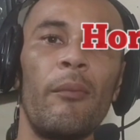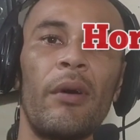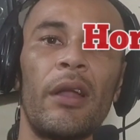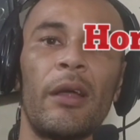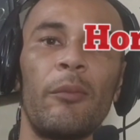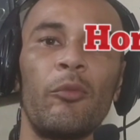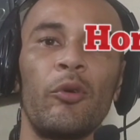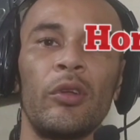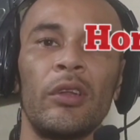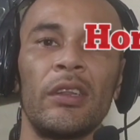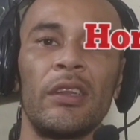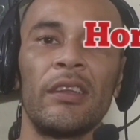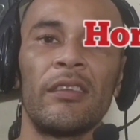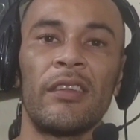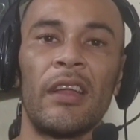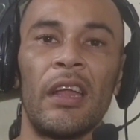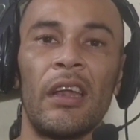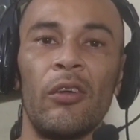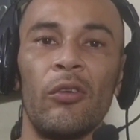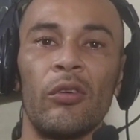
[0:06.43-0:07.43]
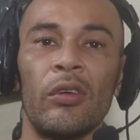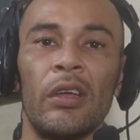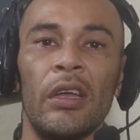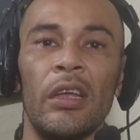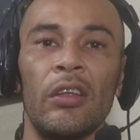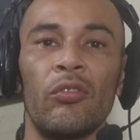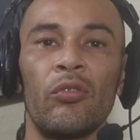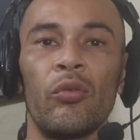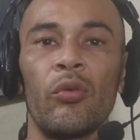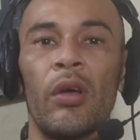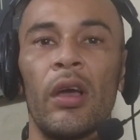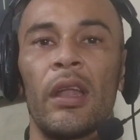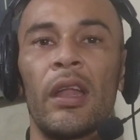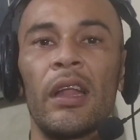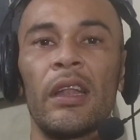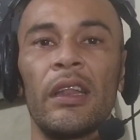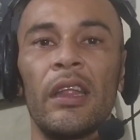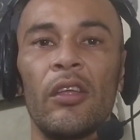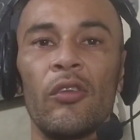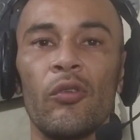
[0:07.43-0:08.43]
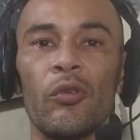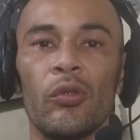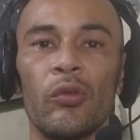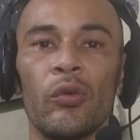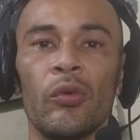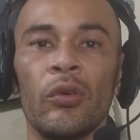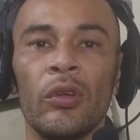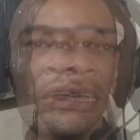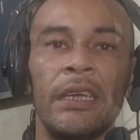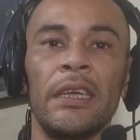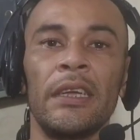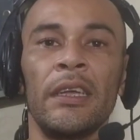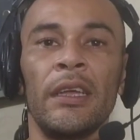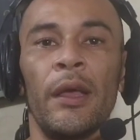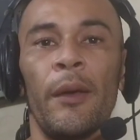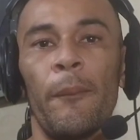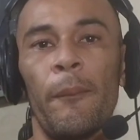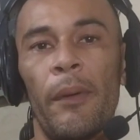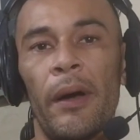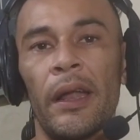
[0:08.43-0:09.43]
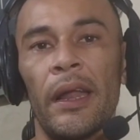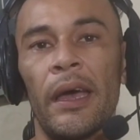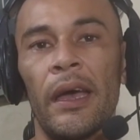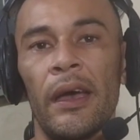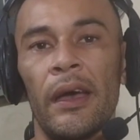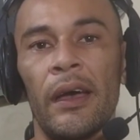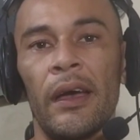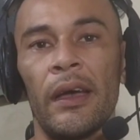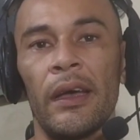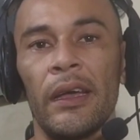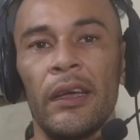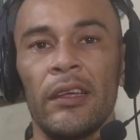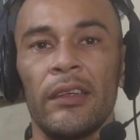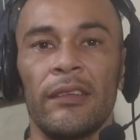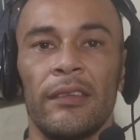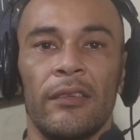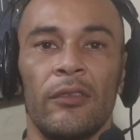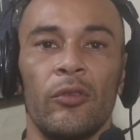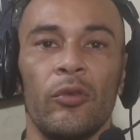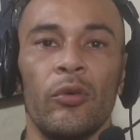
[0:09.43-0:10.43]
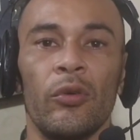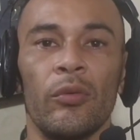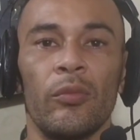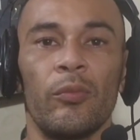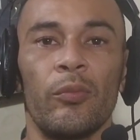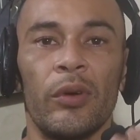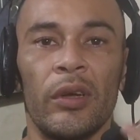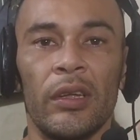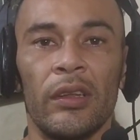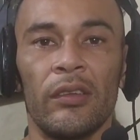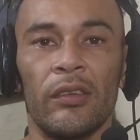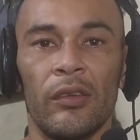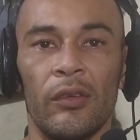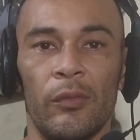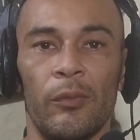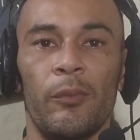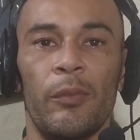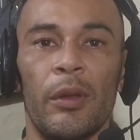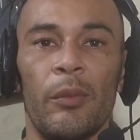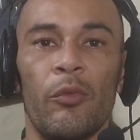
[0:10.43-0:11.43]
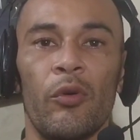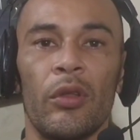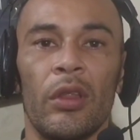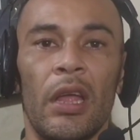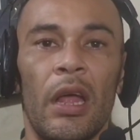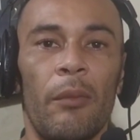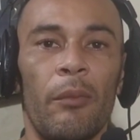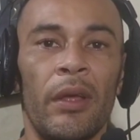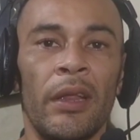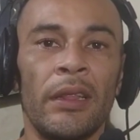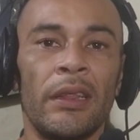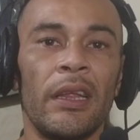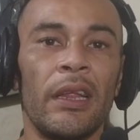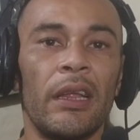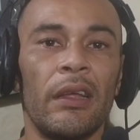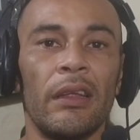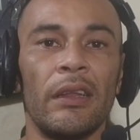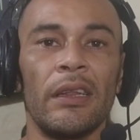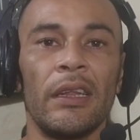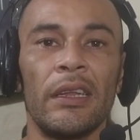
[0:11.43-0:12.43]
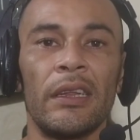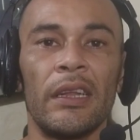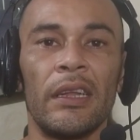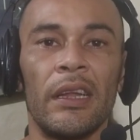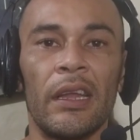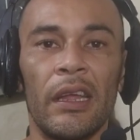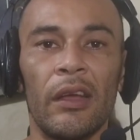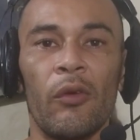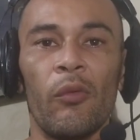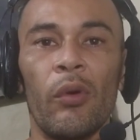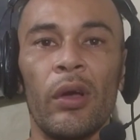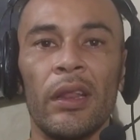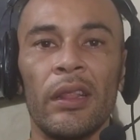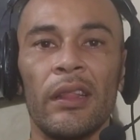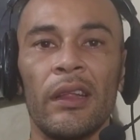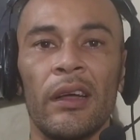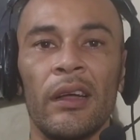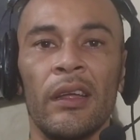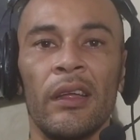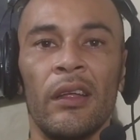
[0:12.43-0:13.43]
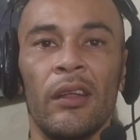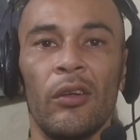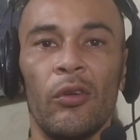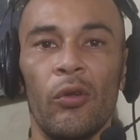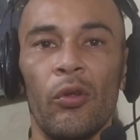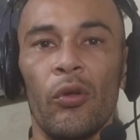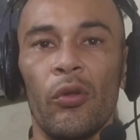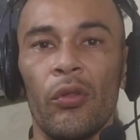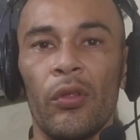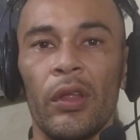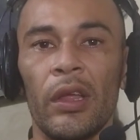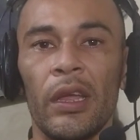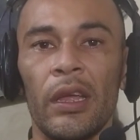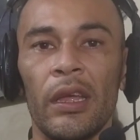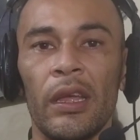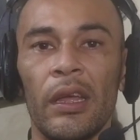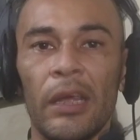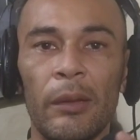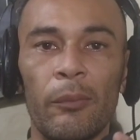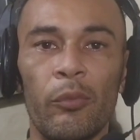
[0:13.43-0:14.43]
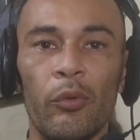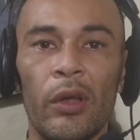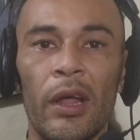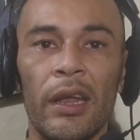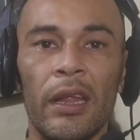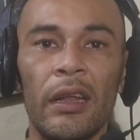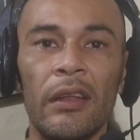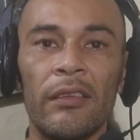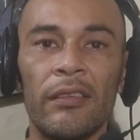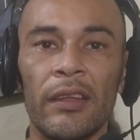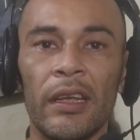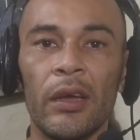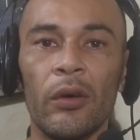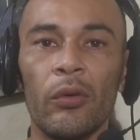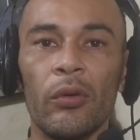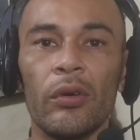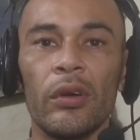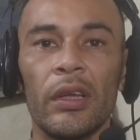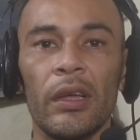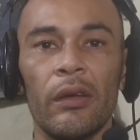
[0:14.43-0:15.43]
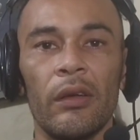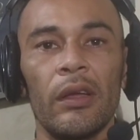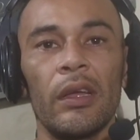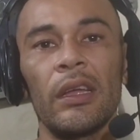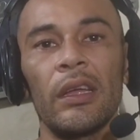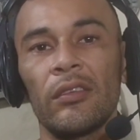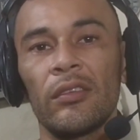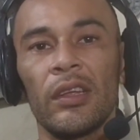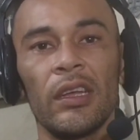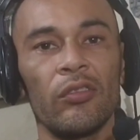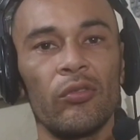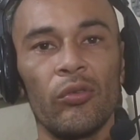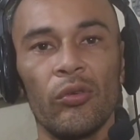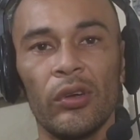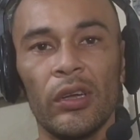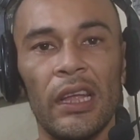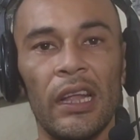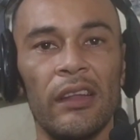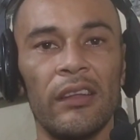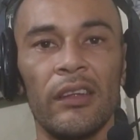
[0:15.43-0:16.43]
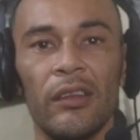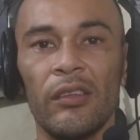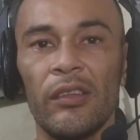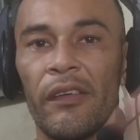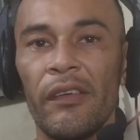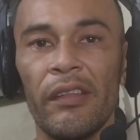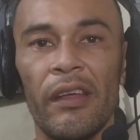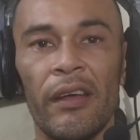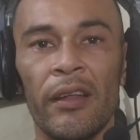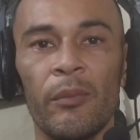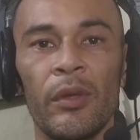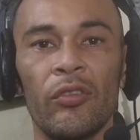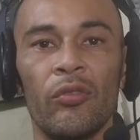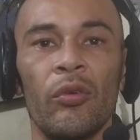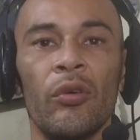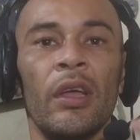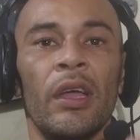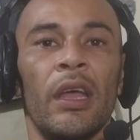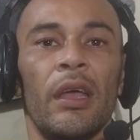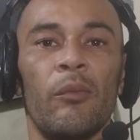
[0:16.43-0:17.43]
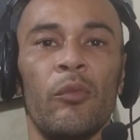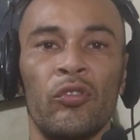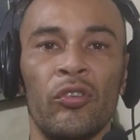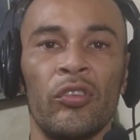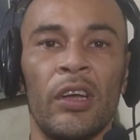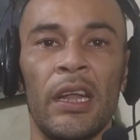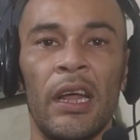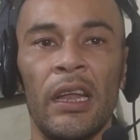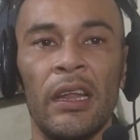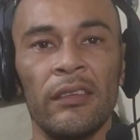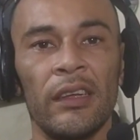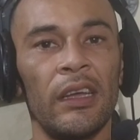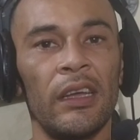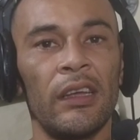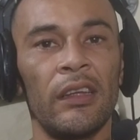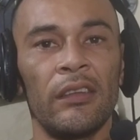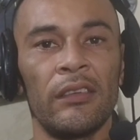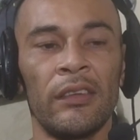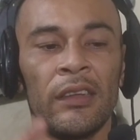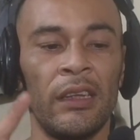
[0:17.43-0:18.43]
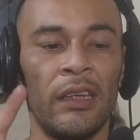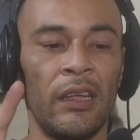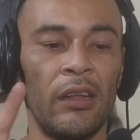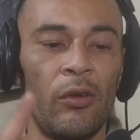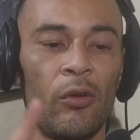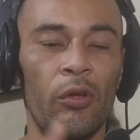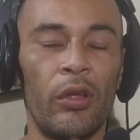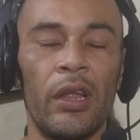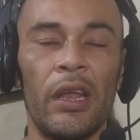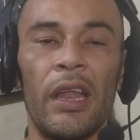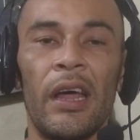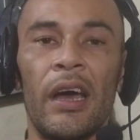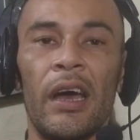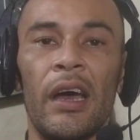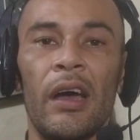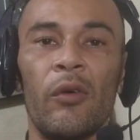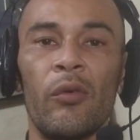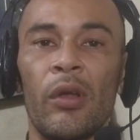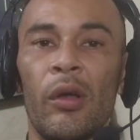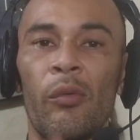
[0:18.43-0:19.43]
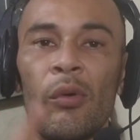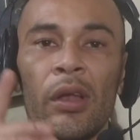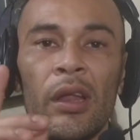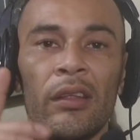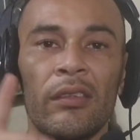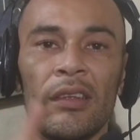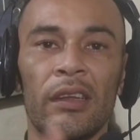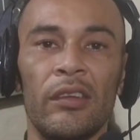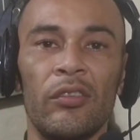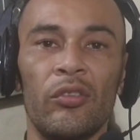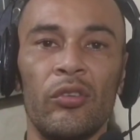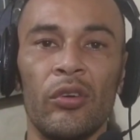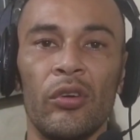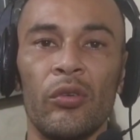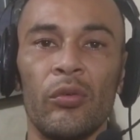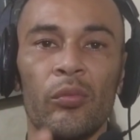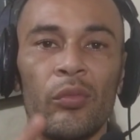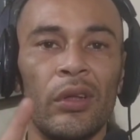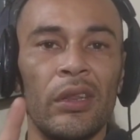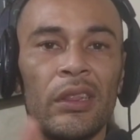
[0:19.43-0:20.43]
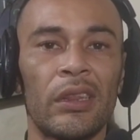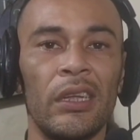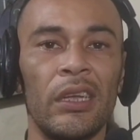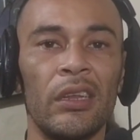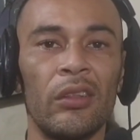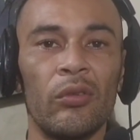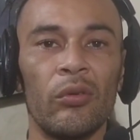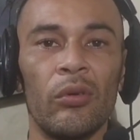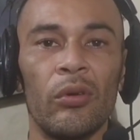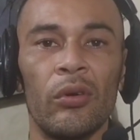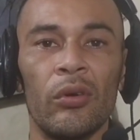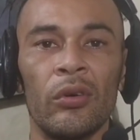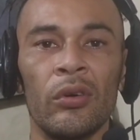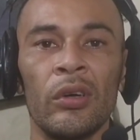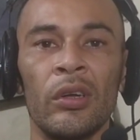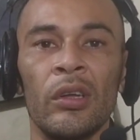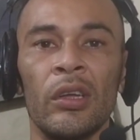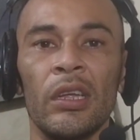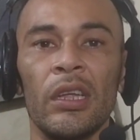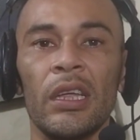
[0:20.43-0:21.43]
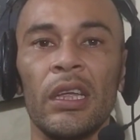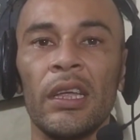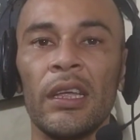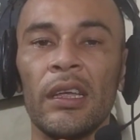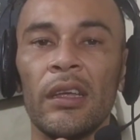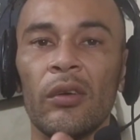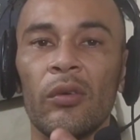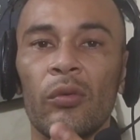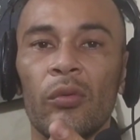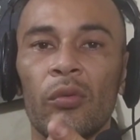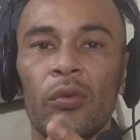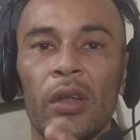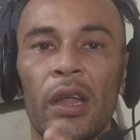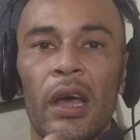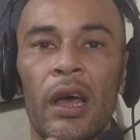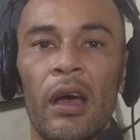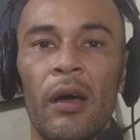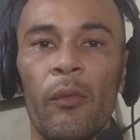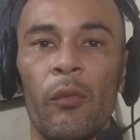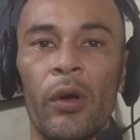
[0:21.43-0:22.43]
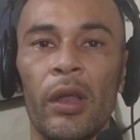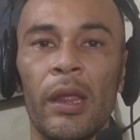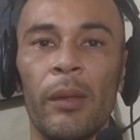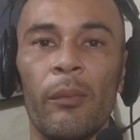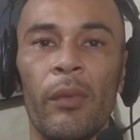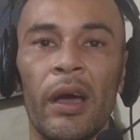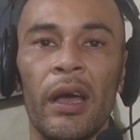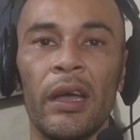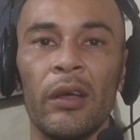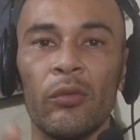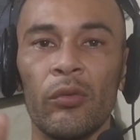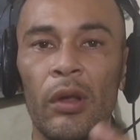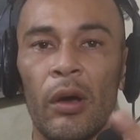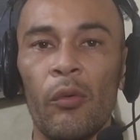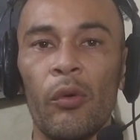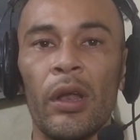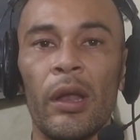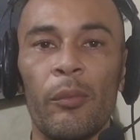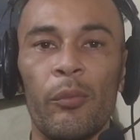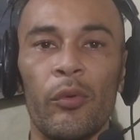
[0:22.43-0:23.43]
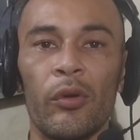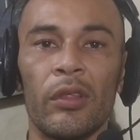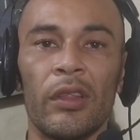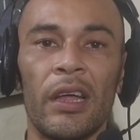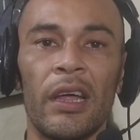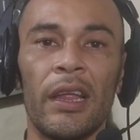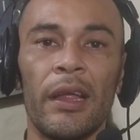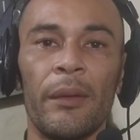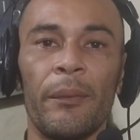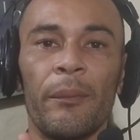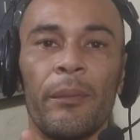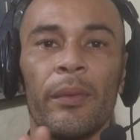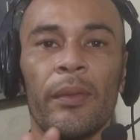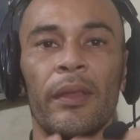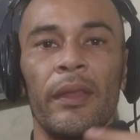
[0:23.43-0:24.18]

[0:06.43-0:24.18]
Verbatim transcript: para monetizar lo que es su canal de YouTube y para esto pues primordialmente deben de tener en cuenta lo de manipular el SEO que es esto que ya les deben de haber visto en muchos canales que es lo de la, una buena descripción, un buen título y una buena imagen, una buena portada